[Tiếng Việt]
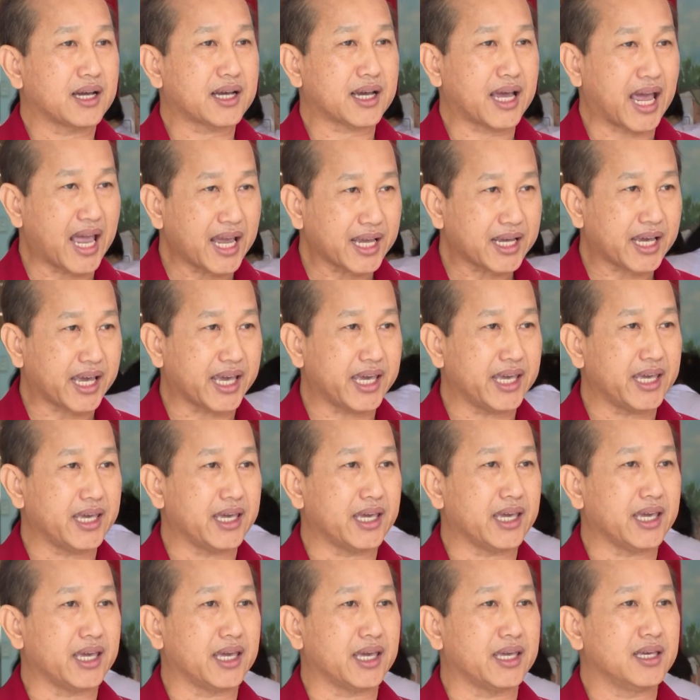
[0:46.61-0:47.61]
các
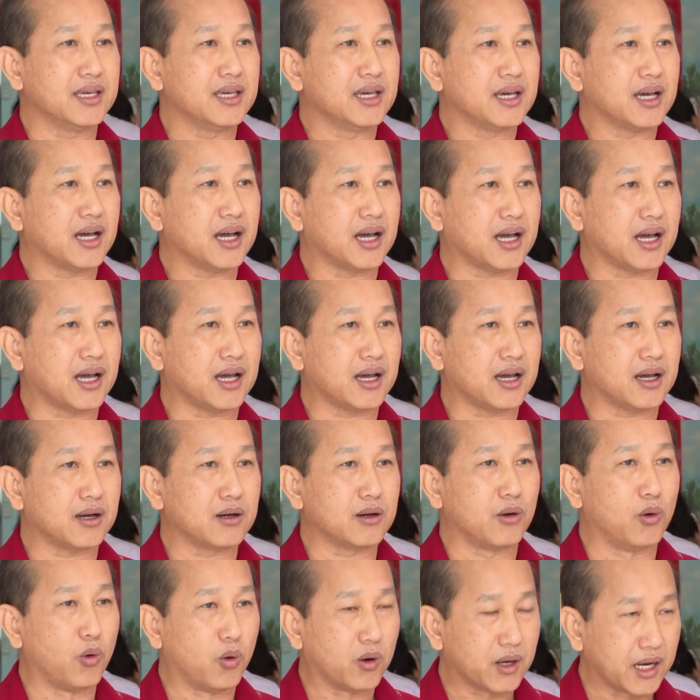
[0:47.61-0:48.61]
cái à,
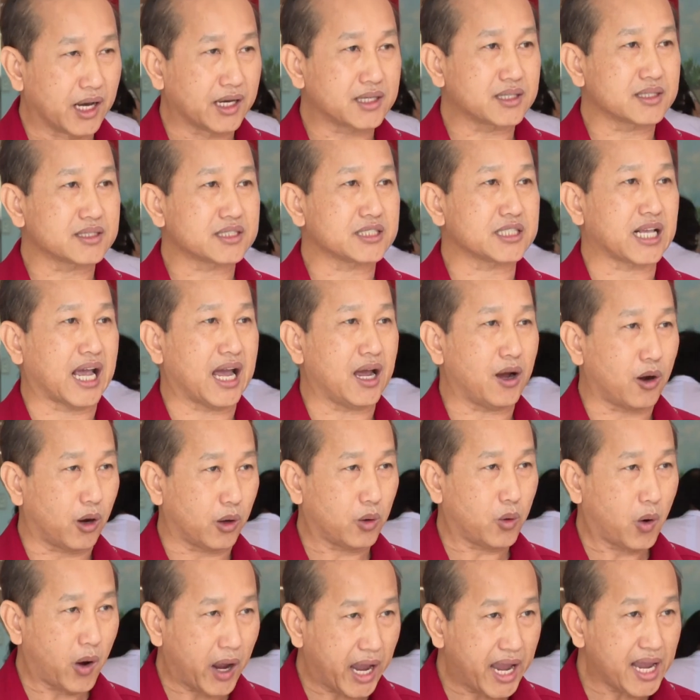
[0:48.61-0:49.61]
nguồn lực xã
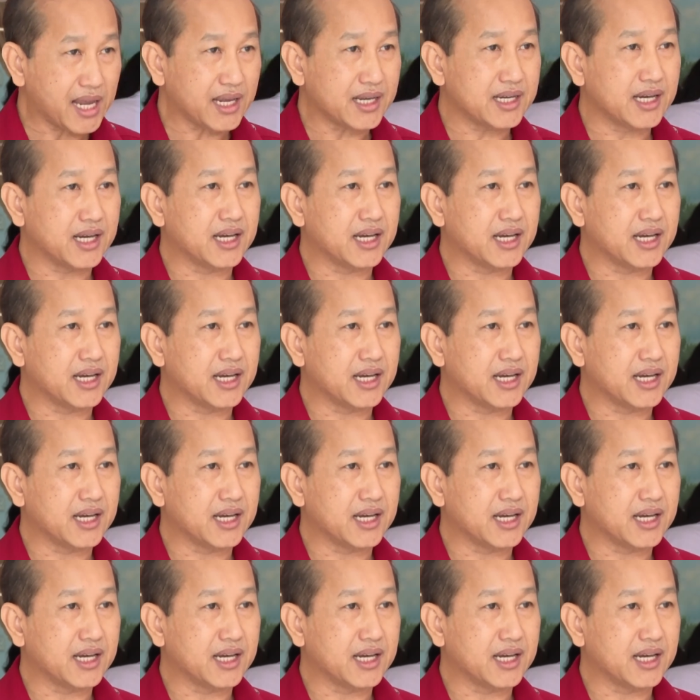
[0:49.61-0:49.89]
hội hóa